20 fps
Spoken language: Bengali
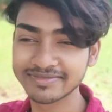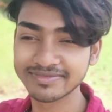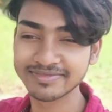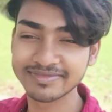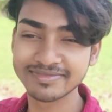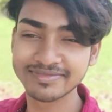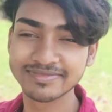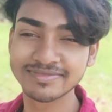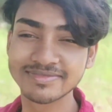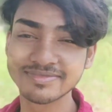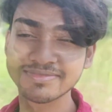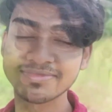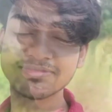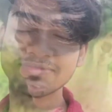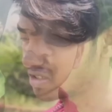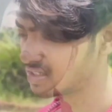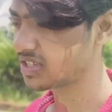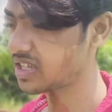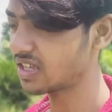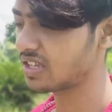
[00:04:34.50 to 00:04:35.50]
এর
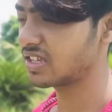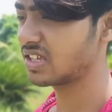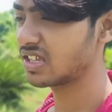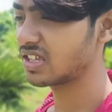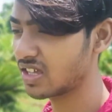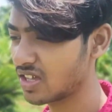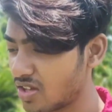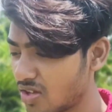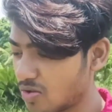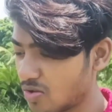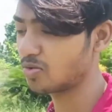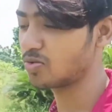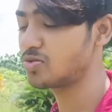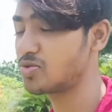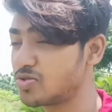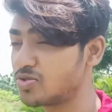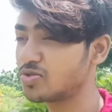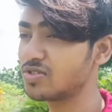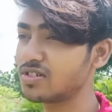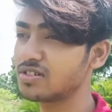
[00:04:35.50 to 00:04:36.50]
মধ্যে ওর
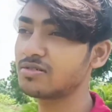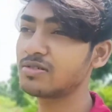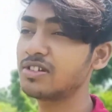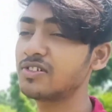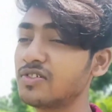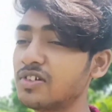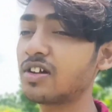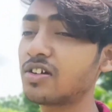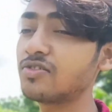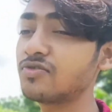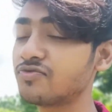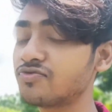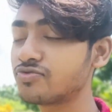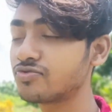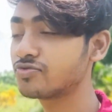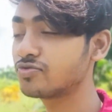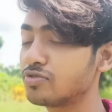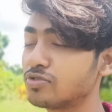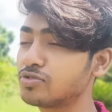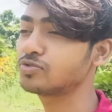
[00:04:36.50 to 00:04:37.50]
জন্য মানে এখন
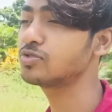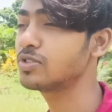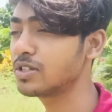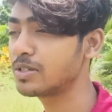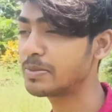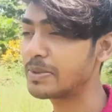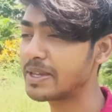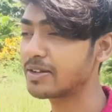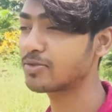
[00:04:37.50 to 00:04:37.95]
ফুল তুলবে